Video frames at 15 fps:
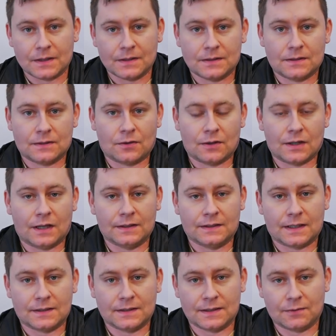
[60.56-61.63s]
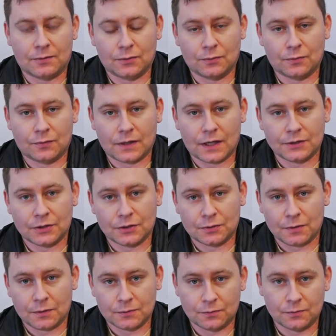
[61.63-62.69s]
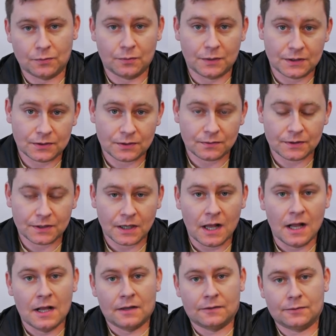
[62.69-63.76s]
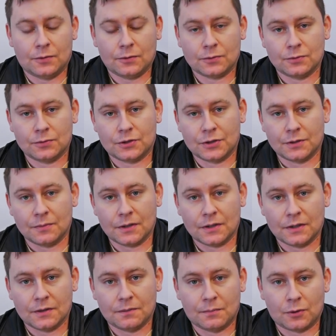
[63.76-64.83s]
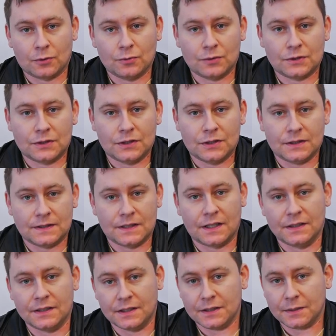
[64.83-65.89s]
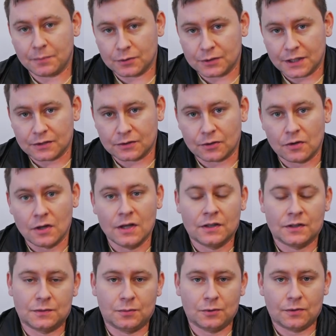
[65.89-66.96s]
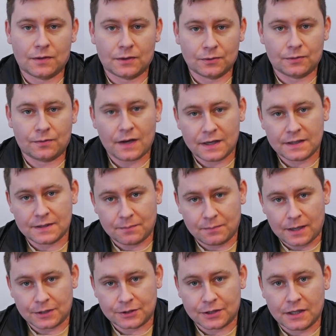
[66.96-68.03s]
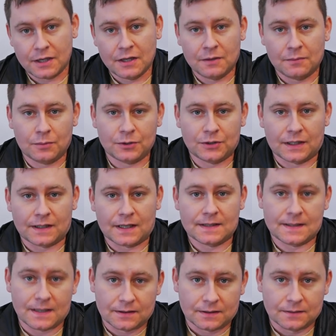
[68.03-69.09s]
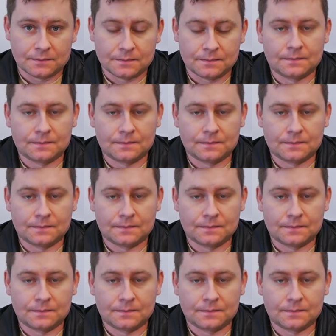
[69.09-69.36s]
e, z organizacji zawodów w klasie szybowców dwumiejscowych, w związku z czym e, produkcji seryjnej nie podjęto. Zbudowano dwa egzemplarze Bociana Z.